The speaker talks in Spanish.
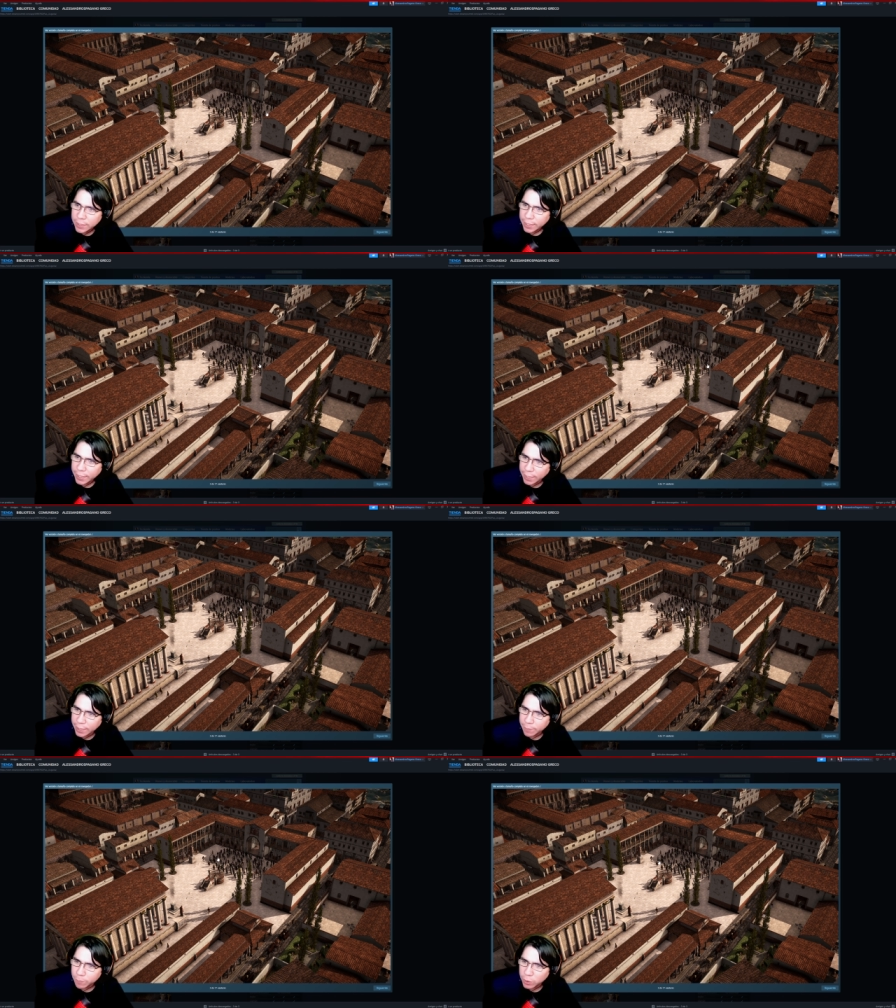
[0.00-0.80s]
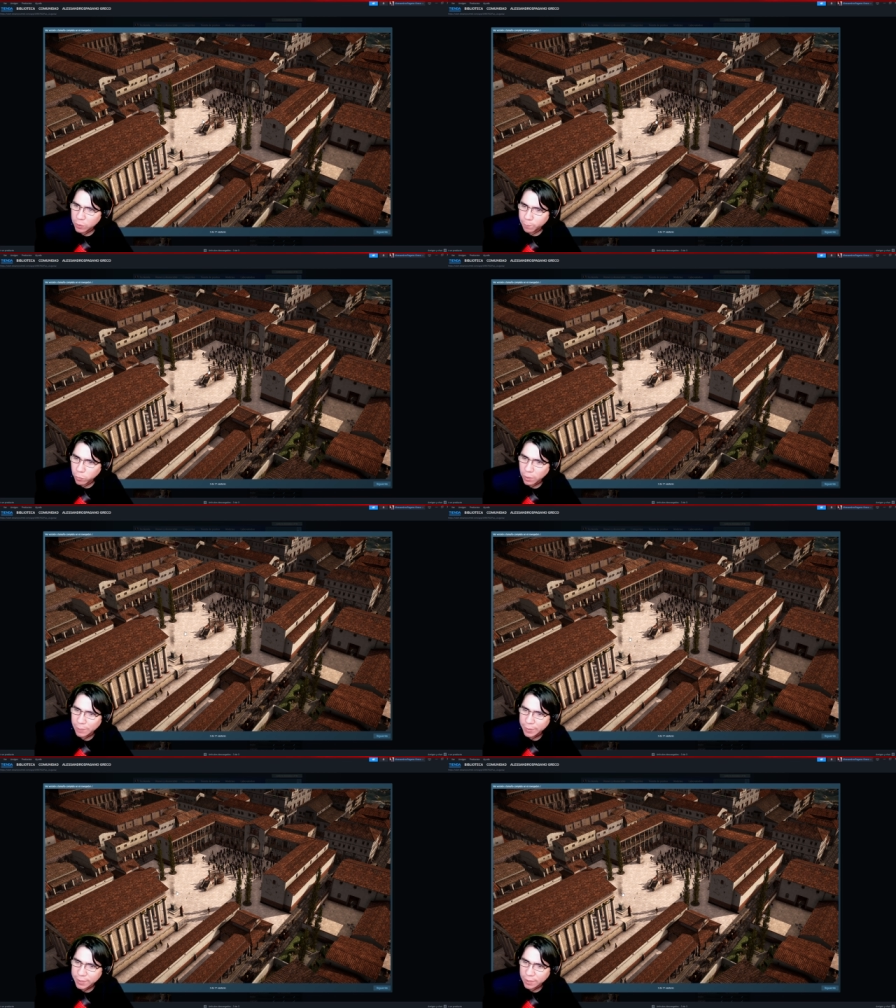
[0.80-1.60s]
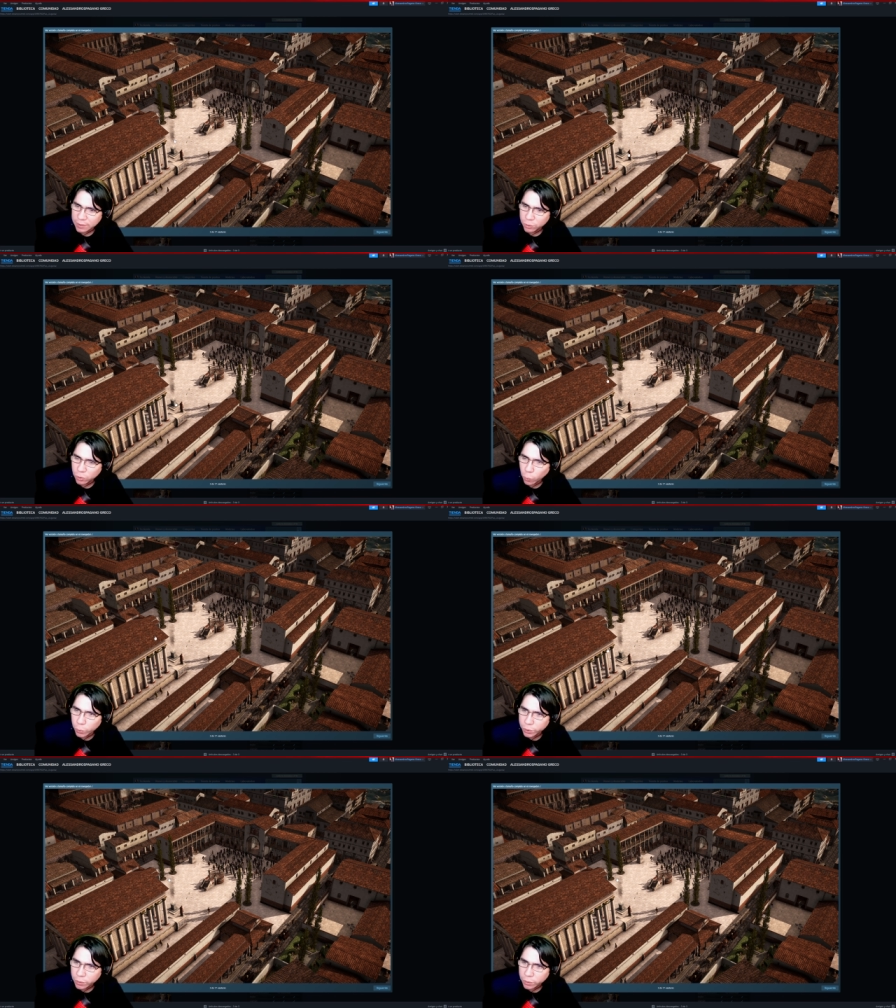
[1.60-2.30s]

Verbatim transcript: eh, bueno, probablemente rindiendo culto